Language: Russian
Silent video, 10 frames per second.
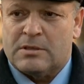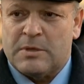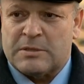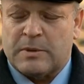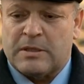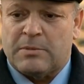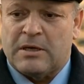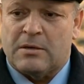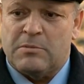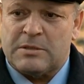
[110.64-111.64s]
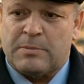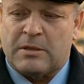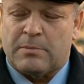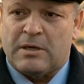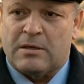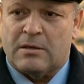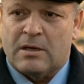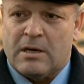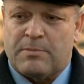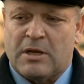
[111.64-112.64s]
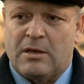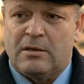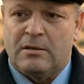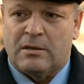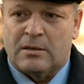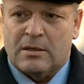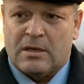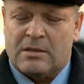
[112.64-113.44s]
с мест подтопления. Мест подтоплений определены